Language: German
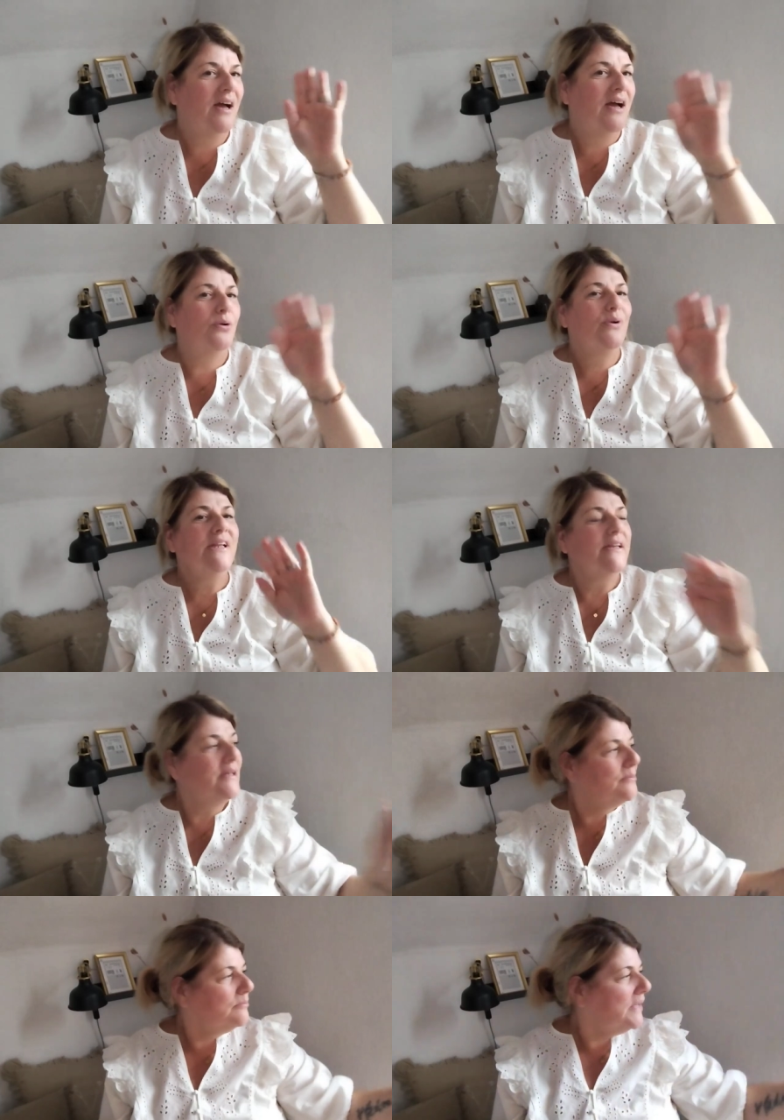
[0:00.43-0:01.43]
Hallo ihr
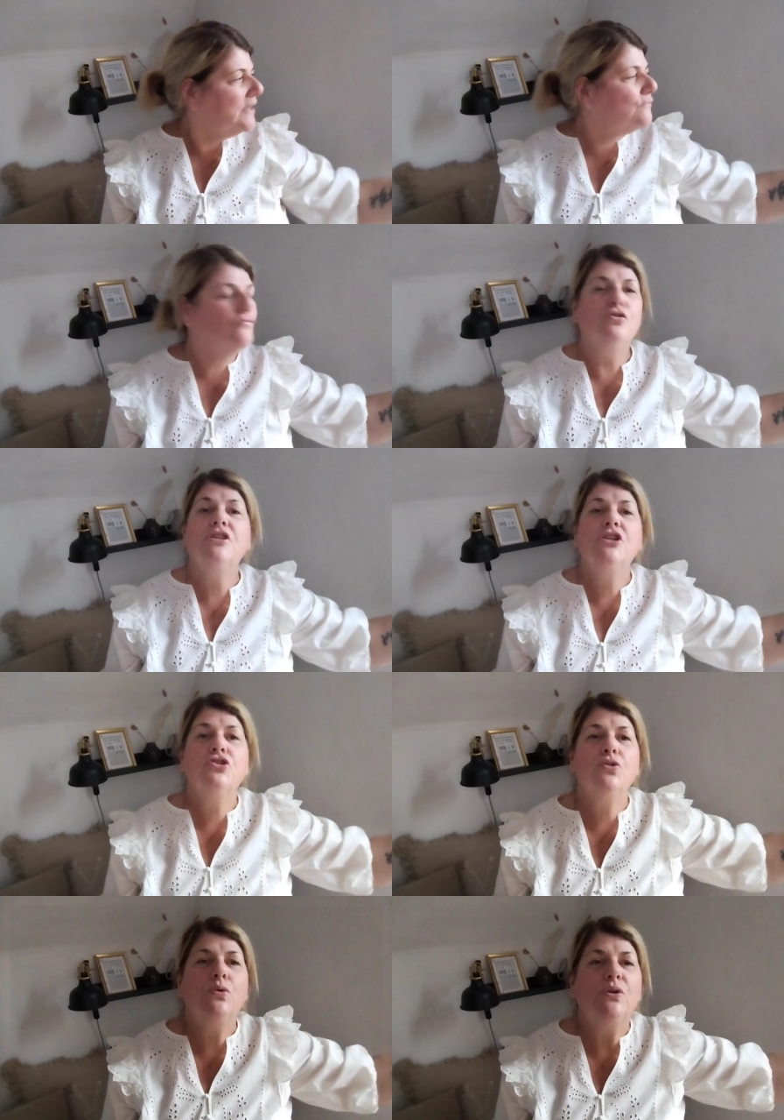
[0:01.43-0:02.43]
Lieben, einen
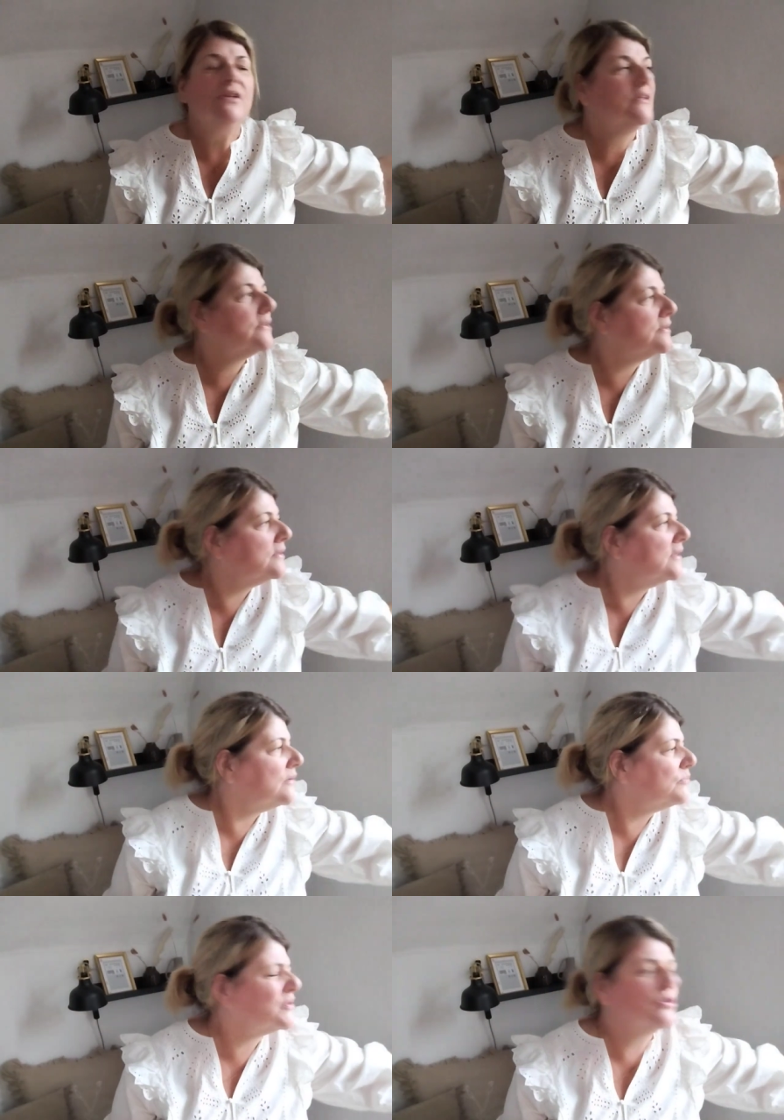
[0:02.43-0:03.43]
wunderschönen,
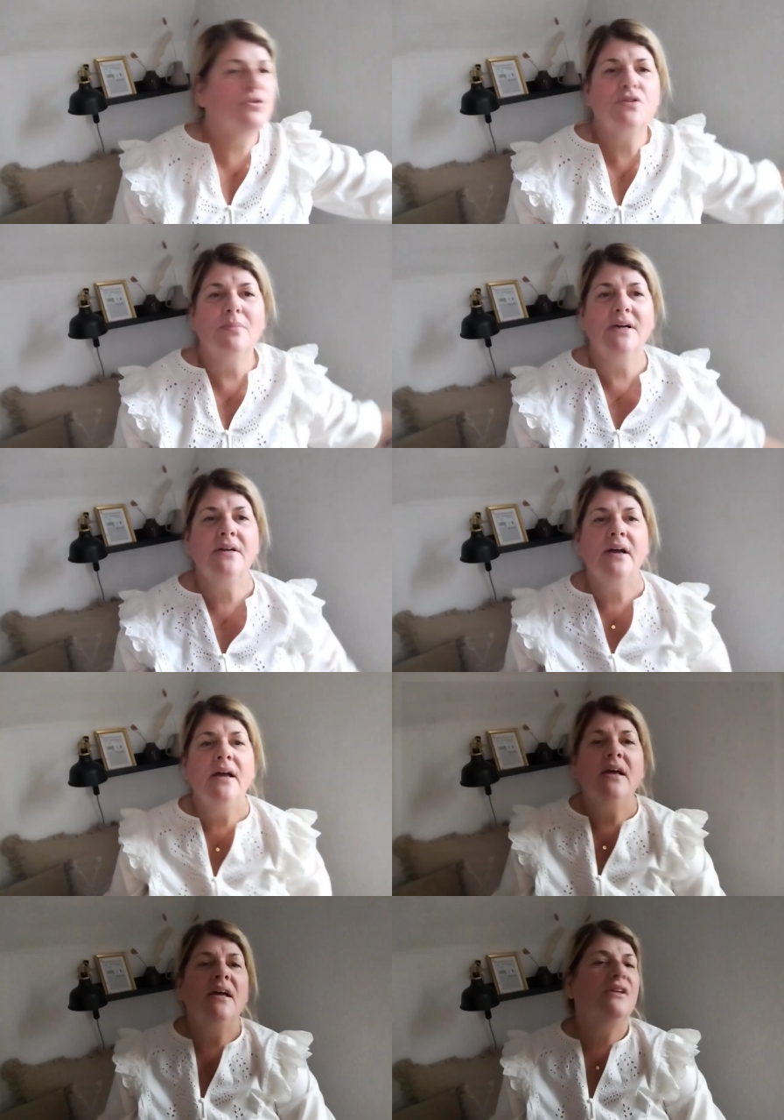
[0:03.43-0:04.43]
soll ich jetzt machen?
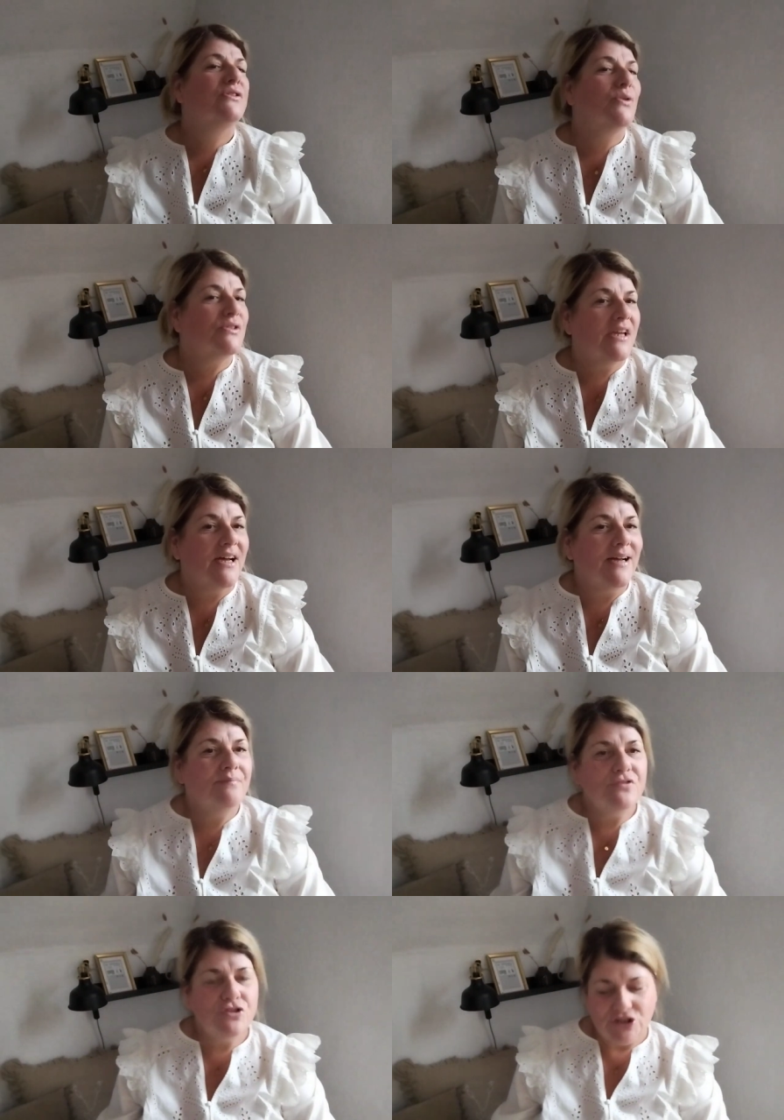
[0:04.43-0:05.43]

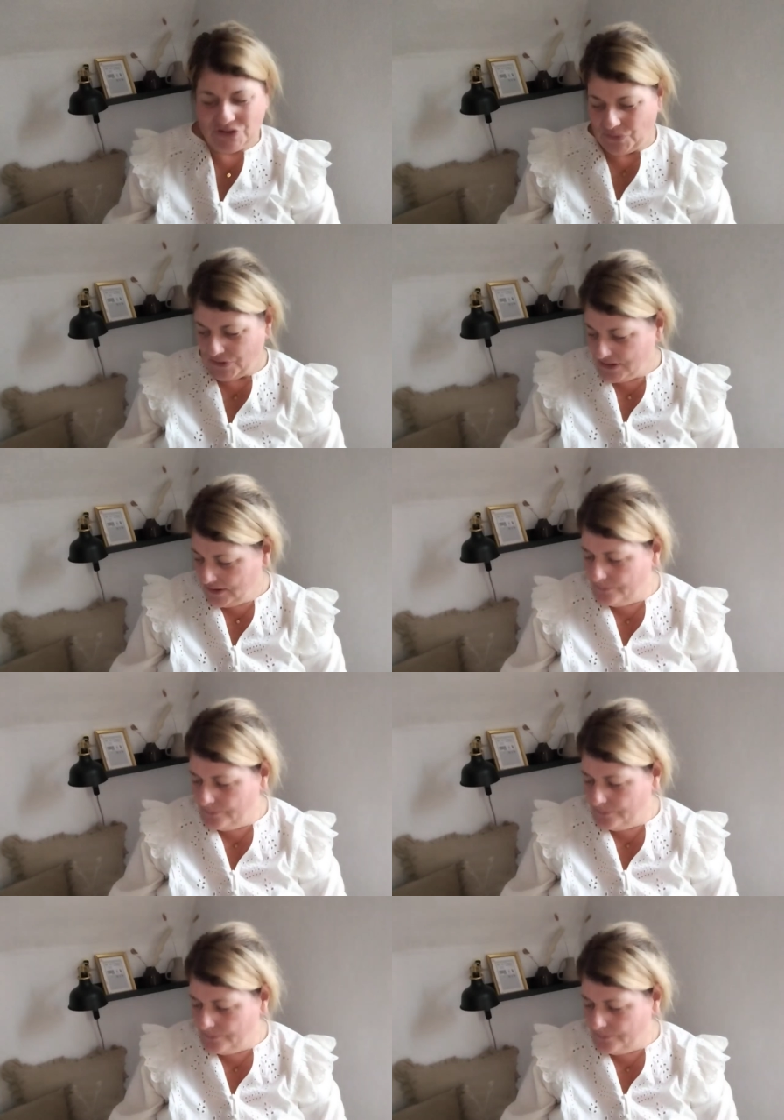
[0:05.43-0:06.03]
Sonntagabend wünsche ich euch.